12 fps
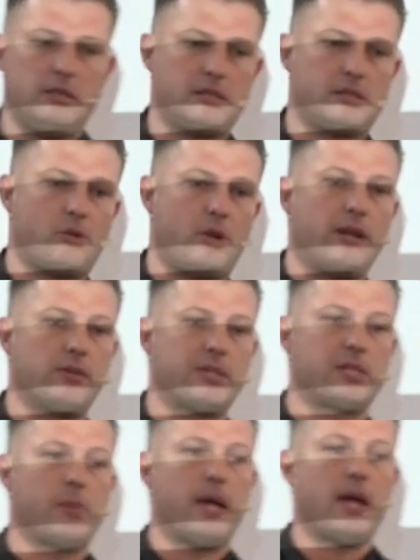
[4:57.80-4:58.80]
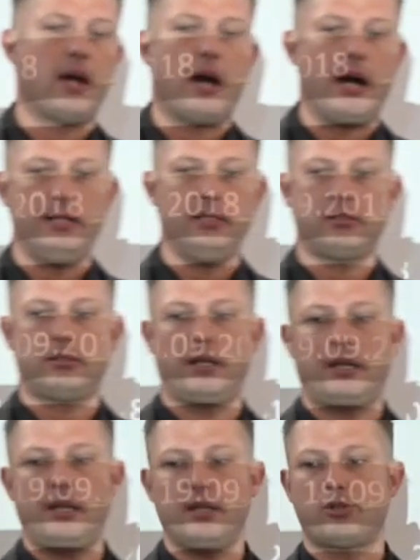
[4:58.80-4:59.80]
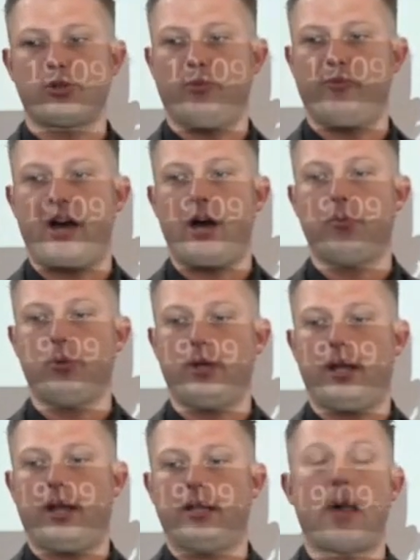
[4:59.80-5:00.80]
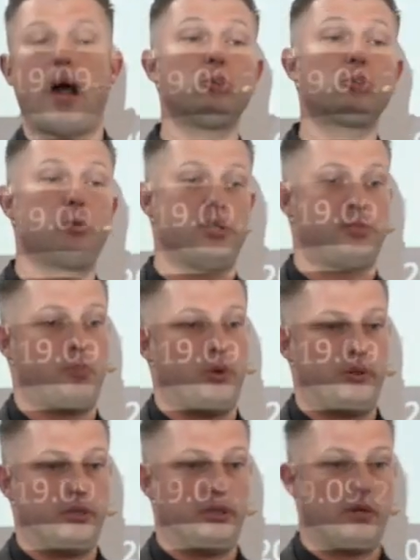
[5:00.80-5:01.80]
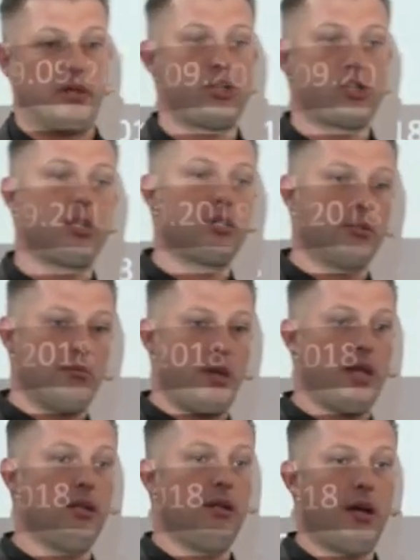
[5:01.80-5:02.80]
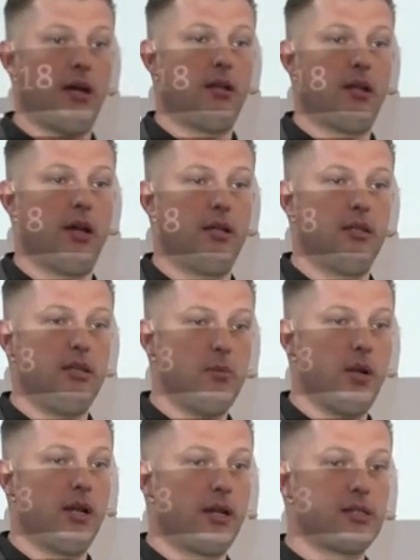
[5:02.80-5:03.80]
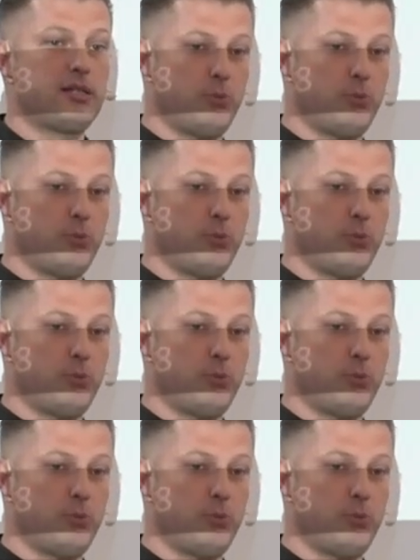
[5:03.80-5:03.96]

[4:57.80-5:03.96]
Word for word: ist schon ein oder zwei Jahre alt. Da ging es um Werbung in einem Autoresponder. Also ich schicke eine Mail an eine E-Mail-Adresse,